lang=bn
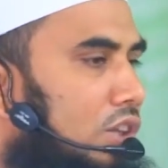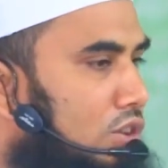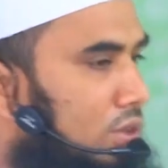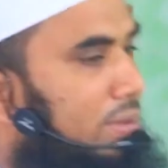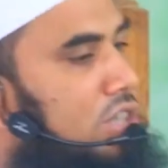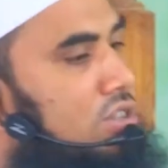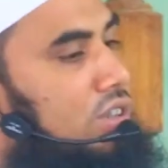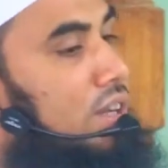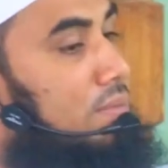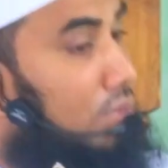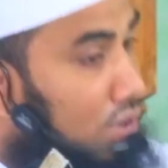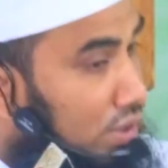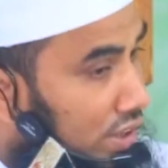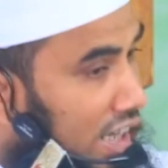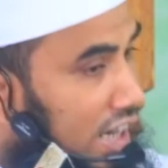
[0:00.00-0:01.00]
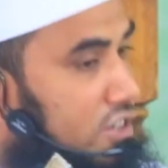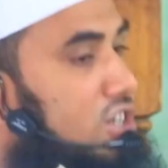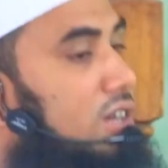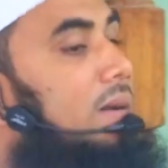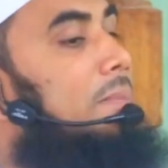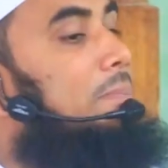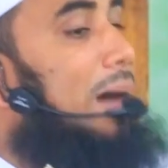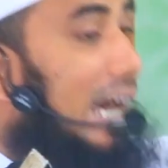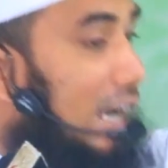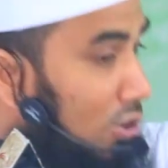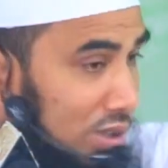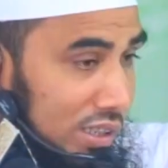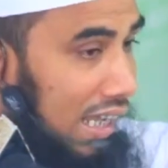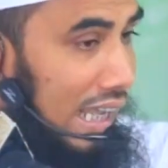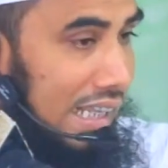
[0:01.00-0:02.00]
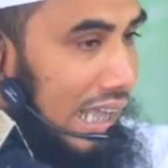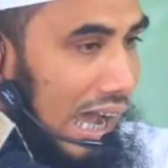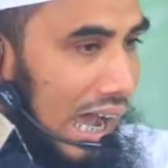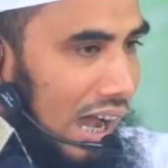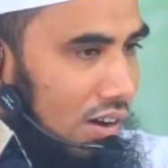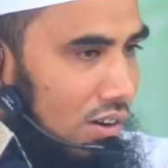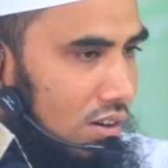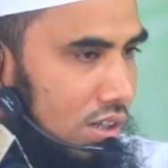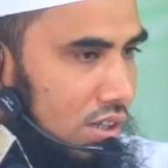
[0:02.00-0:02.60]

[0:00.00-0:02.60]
তুমি যদি মন্দের জবাব ভালো দিয়ে দাও